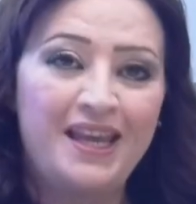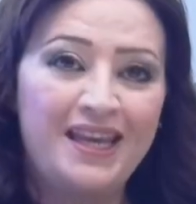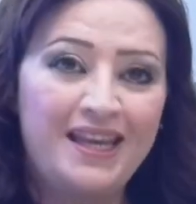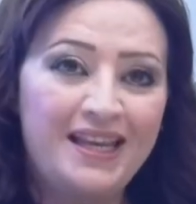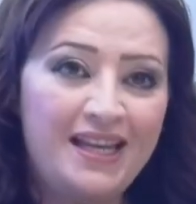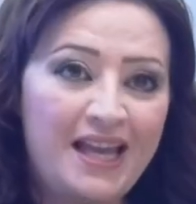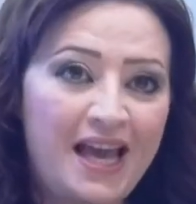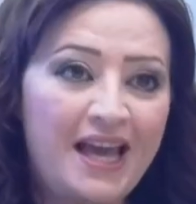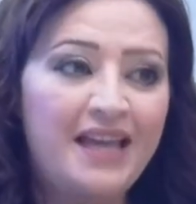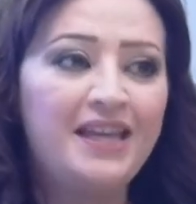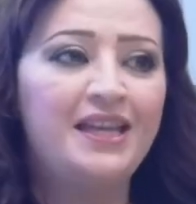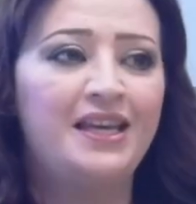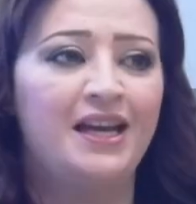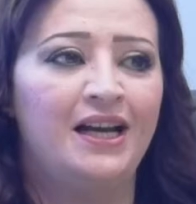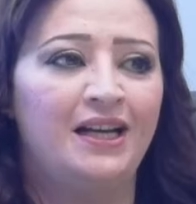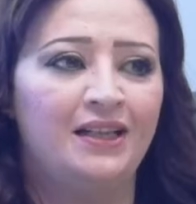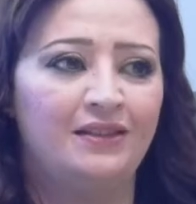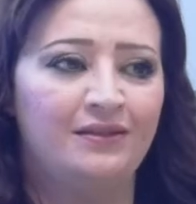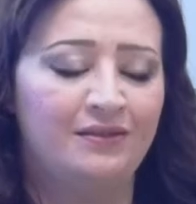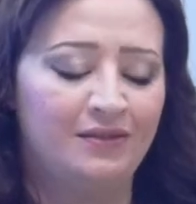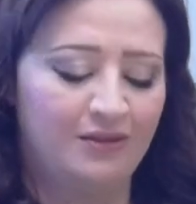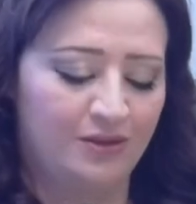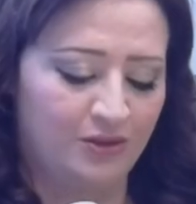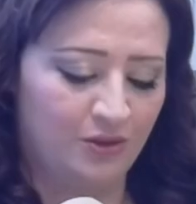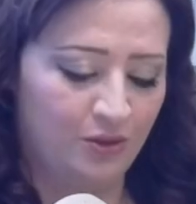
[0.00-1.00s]
إلى أي
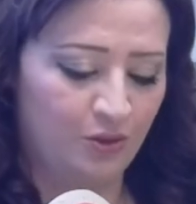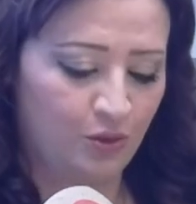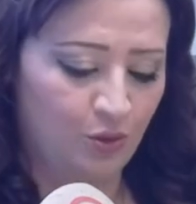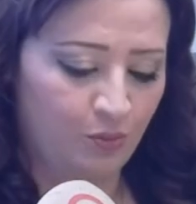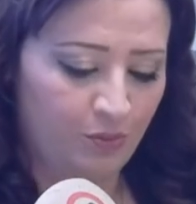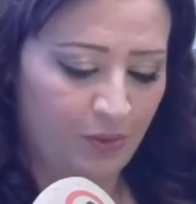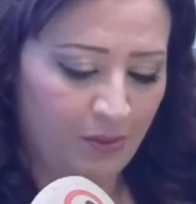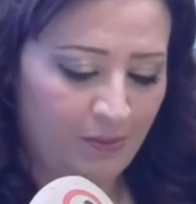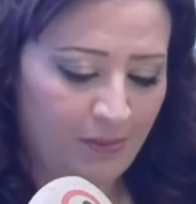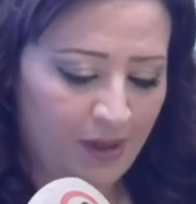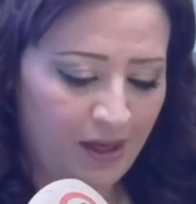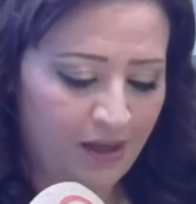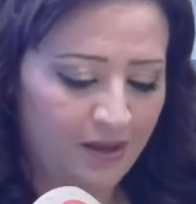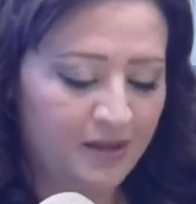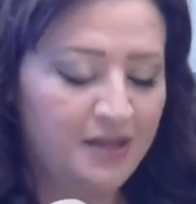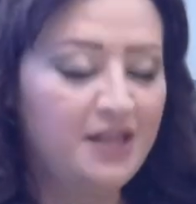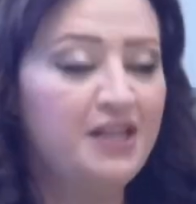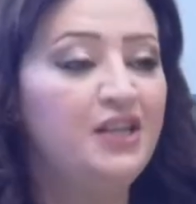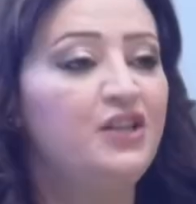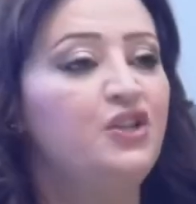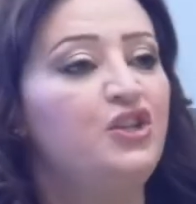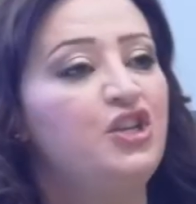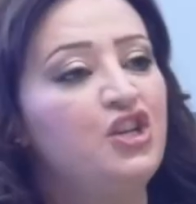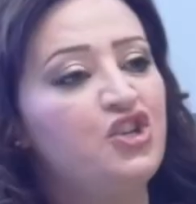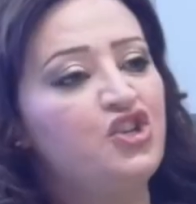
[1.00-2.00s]
حد ربما
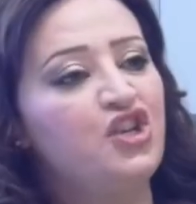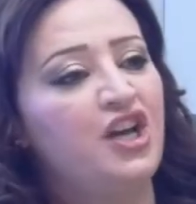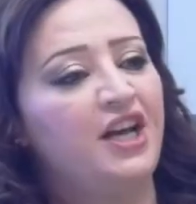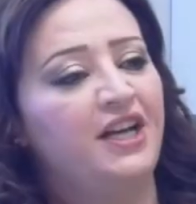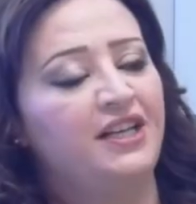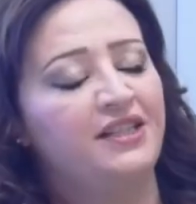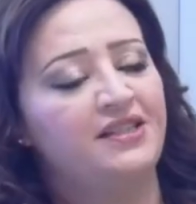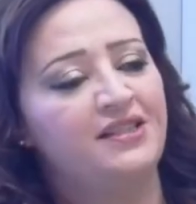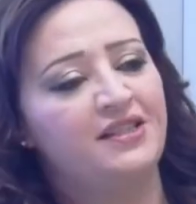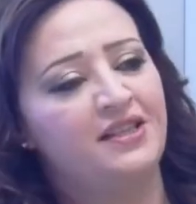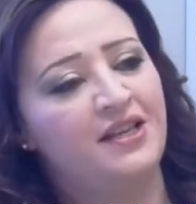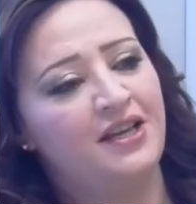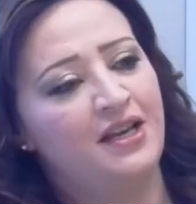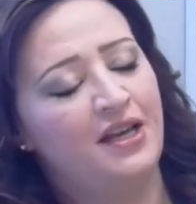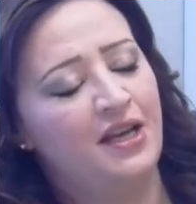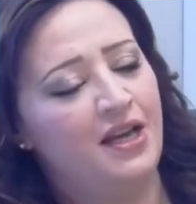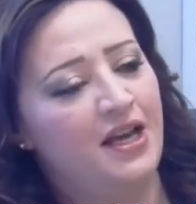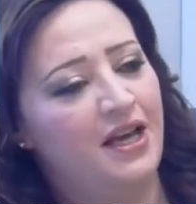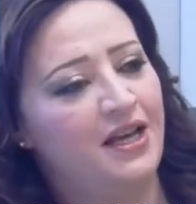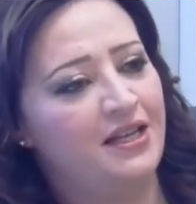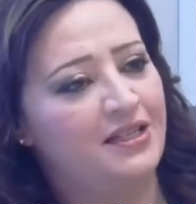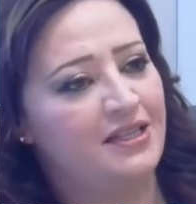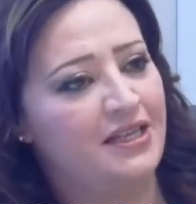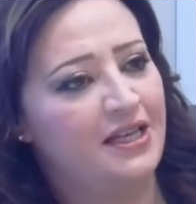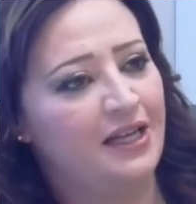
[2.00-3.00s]
نجحت
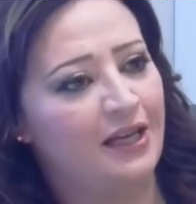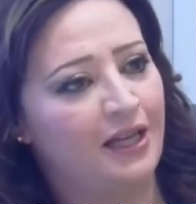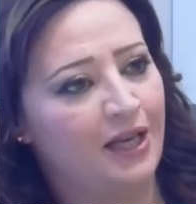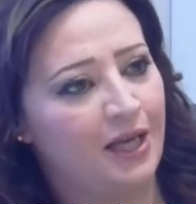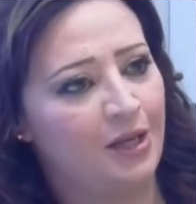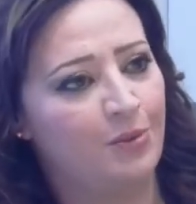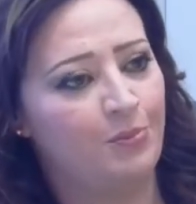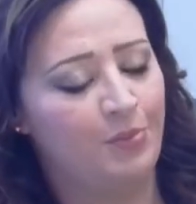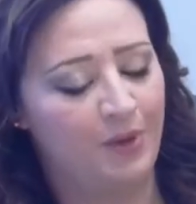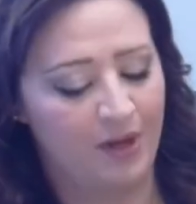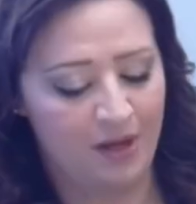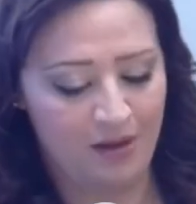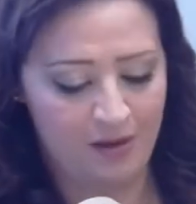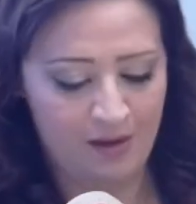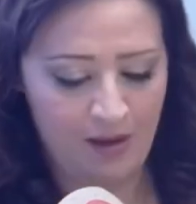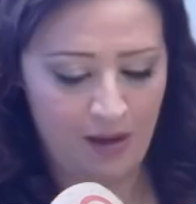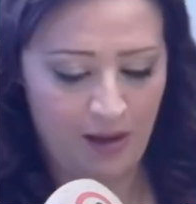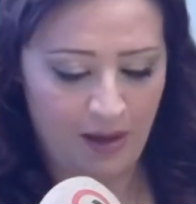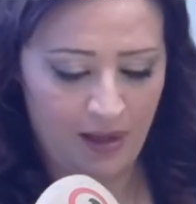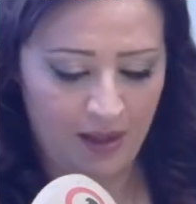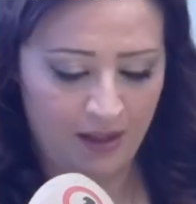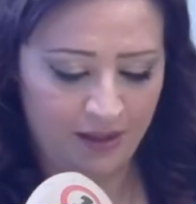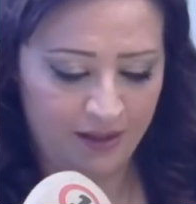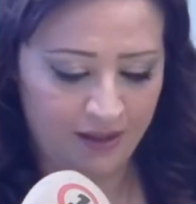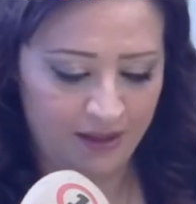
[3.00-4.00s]
هذه الخبرة
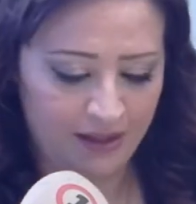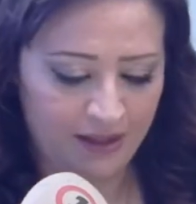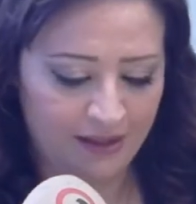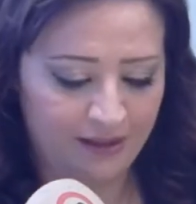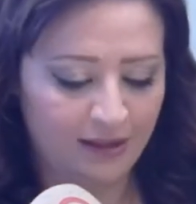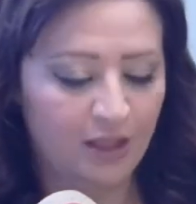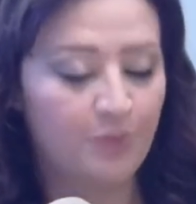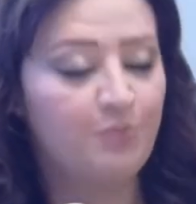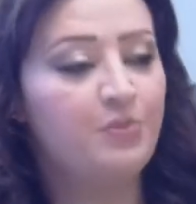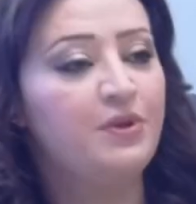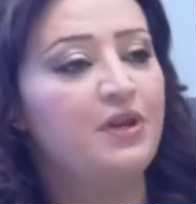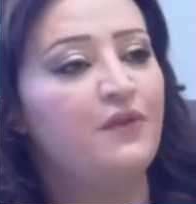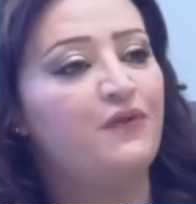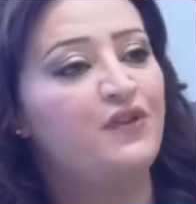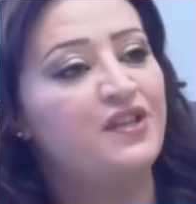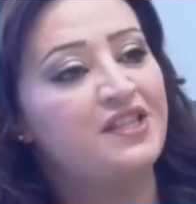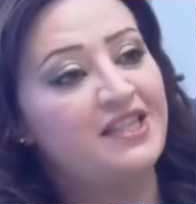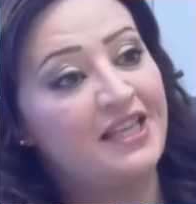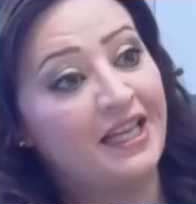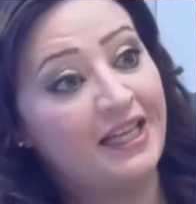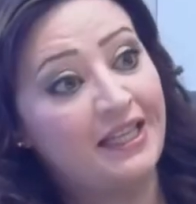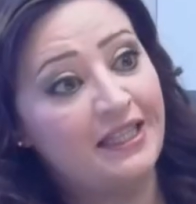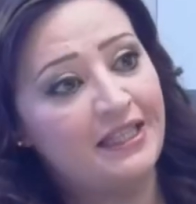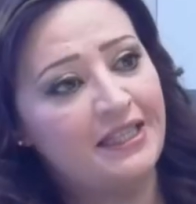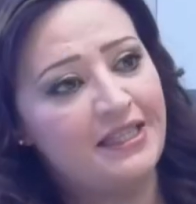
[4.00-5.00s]
الطبية في
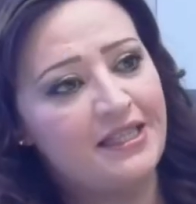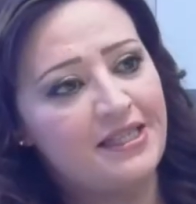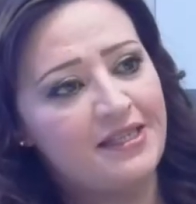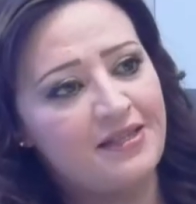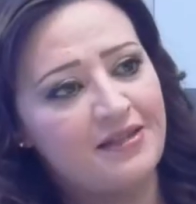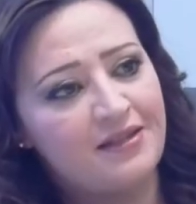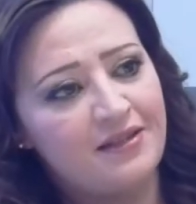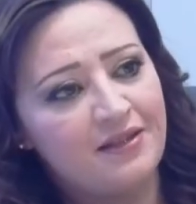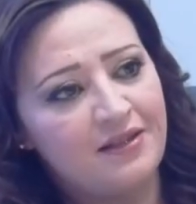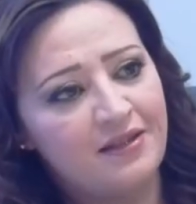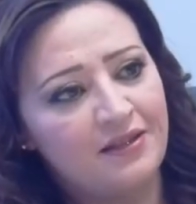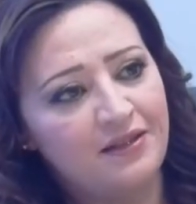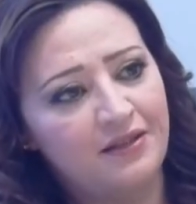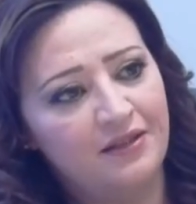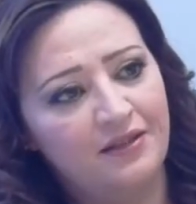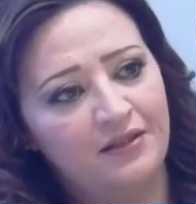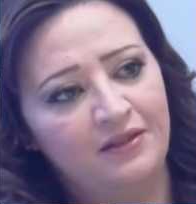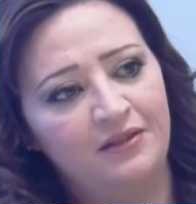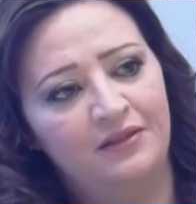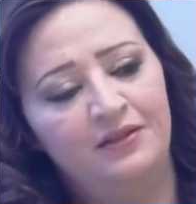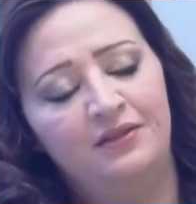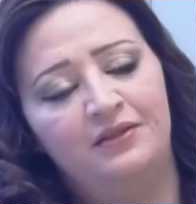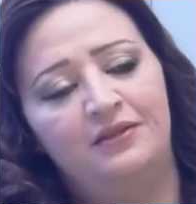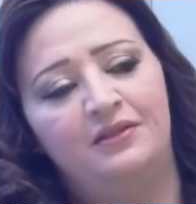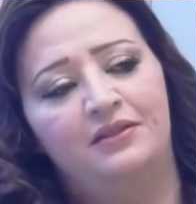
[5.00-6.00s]
تقليص
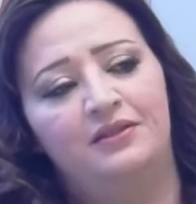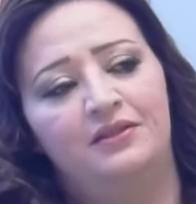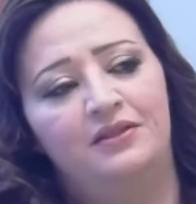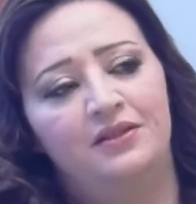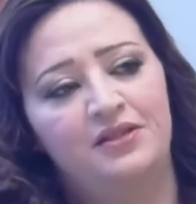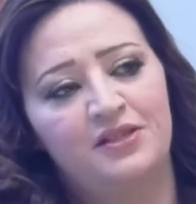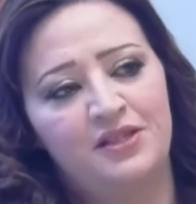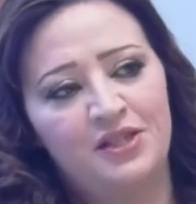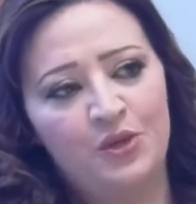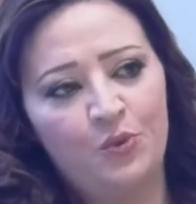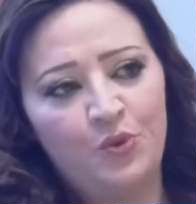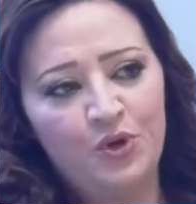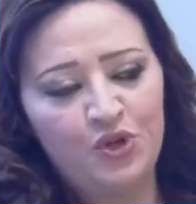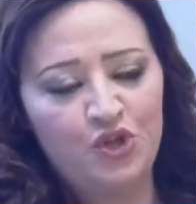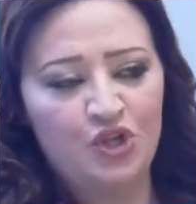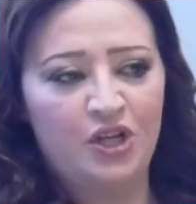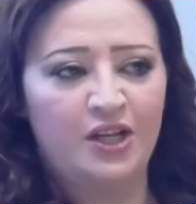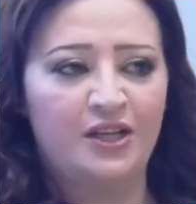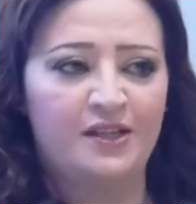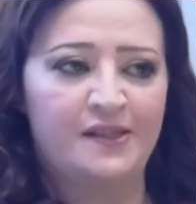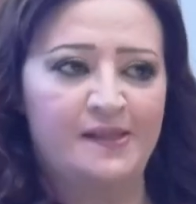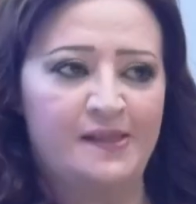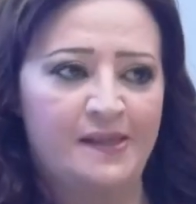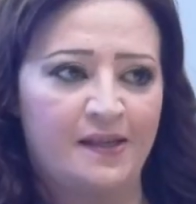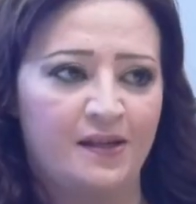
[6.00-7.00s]
آه، زواج
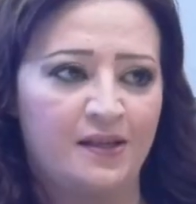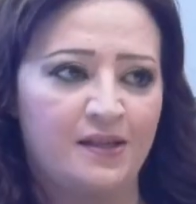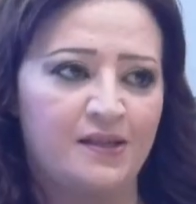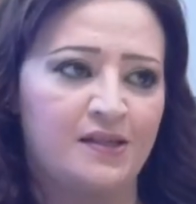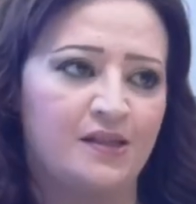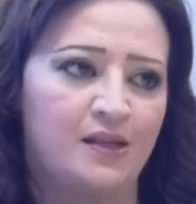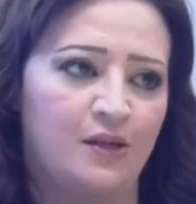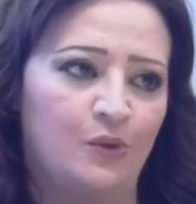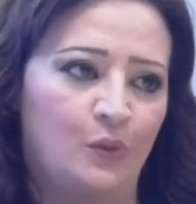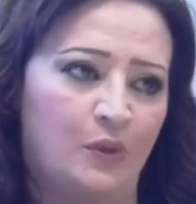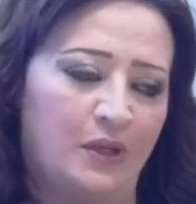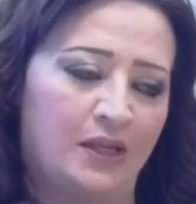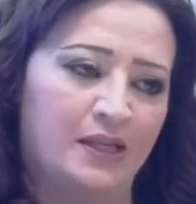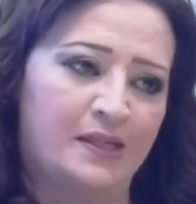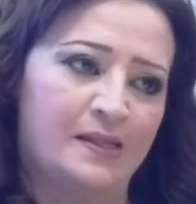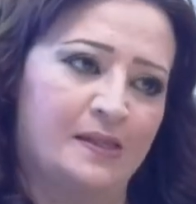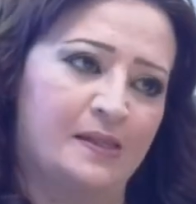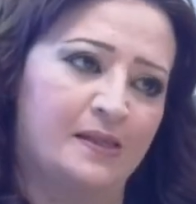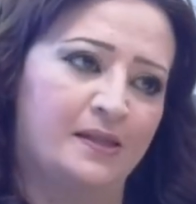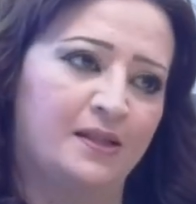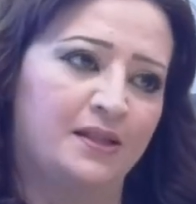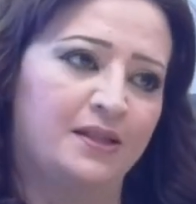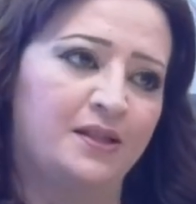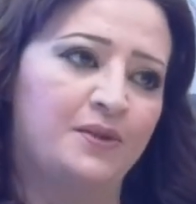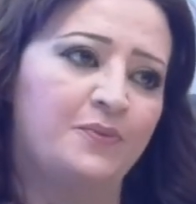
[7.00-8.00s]
القاصرات أو
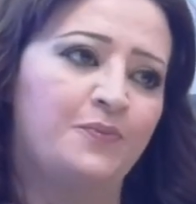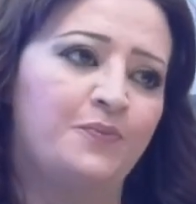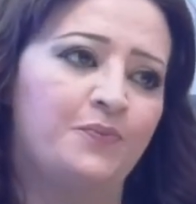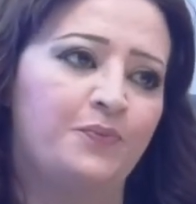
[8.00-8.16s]
القاصرين